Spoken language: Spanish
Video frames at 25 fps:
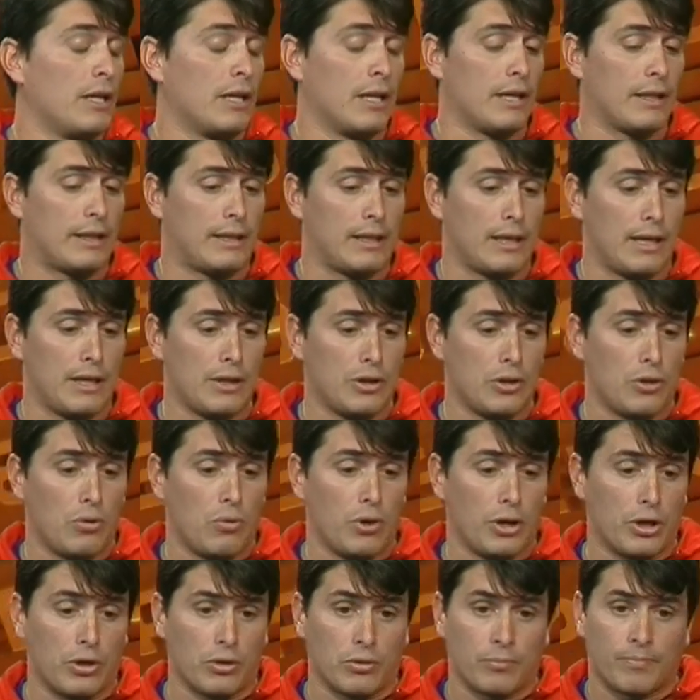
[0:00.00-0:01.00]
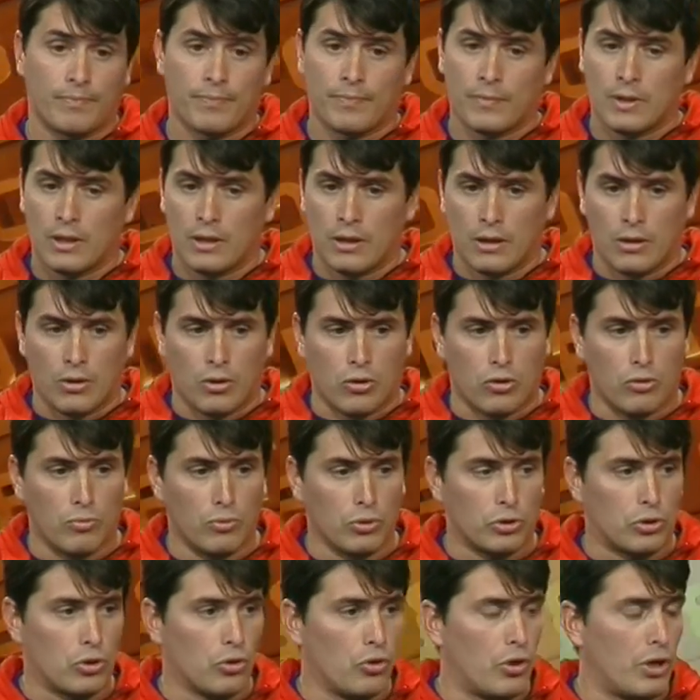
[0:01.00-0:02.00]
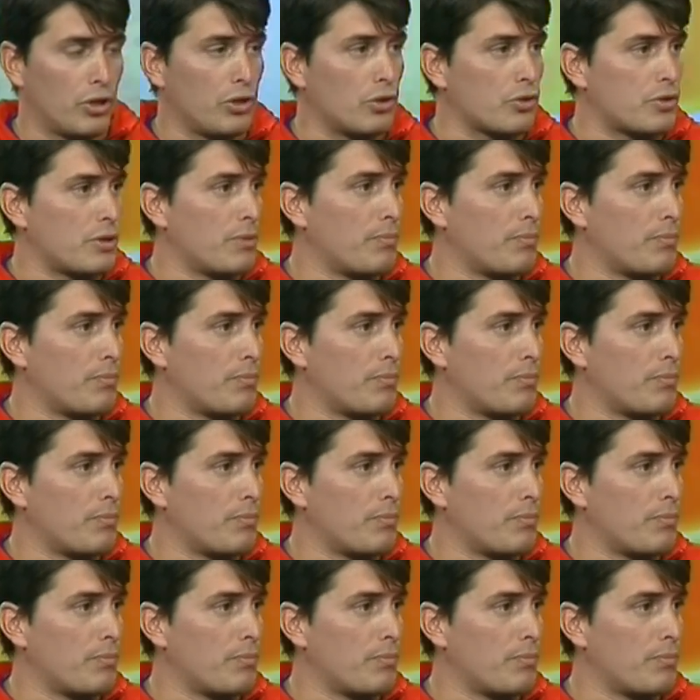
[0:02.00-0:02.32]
Este año, bueno, como todo año